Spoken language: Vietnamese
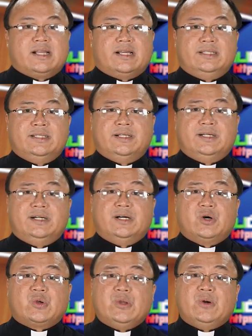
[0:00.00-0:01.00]
Kính
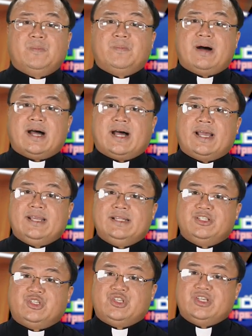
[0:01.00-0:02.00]
thưa quý ông bà,
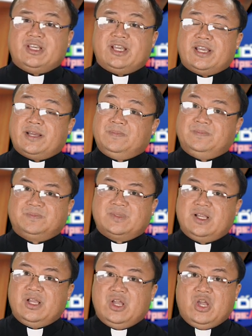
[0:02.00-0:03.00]
anh chị em,
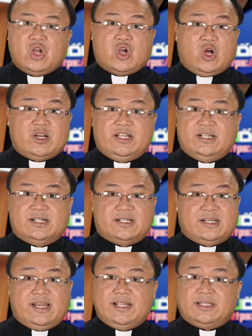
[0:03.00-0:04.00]
con
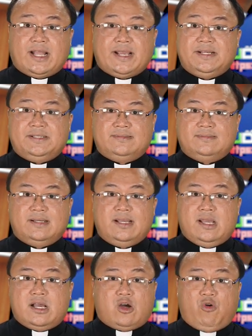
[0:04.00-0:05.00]
đường nên thánh
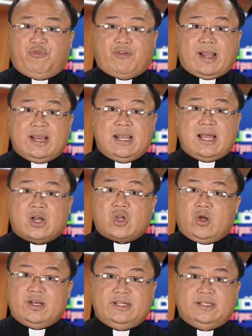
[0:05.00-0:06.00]
không phải là
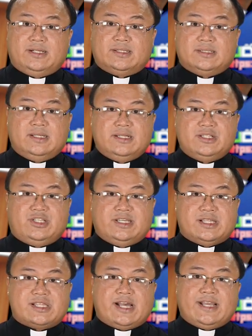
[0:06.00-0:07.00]
con đường
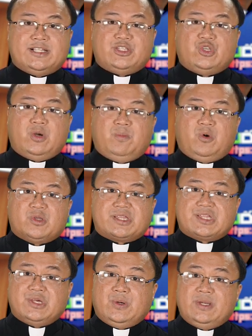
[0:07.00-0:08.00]
chỉ dành cho một
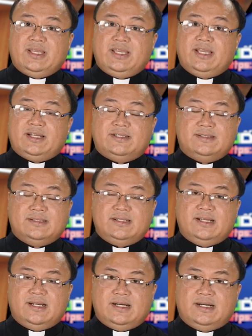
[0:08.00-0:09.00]
số ít
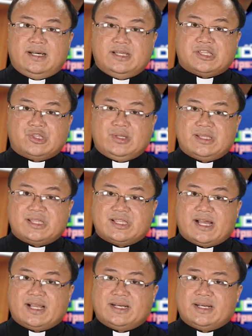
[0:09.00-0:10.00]
những người xuất
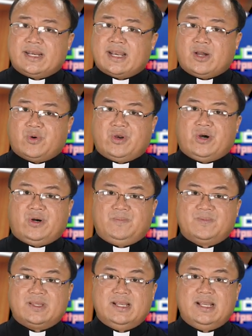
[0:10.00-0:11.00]
sắc nào đó,
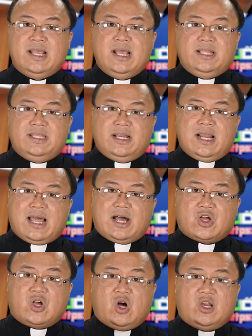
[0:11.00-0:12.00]
nhưng
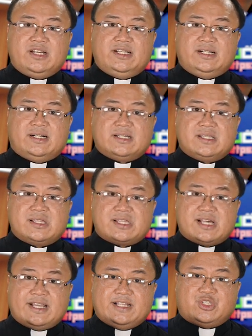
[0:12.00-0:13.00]
là con đường
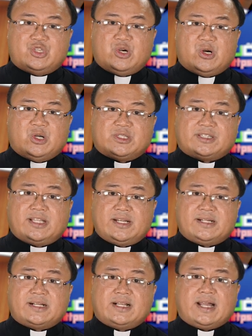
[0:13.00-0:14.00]
dành cho
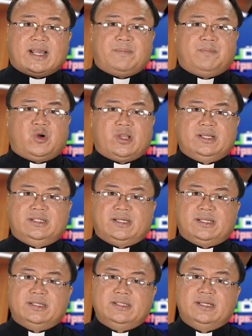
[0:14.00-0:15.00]
tất cả mọi người.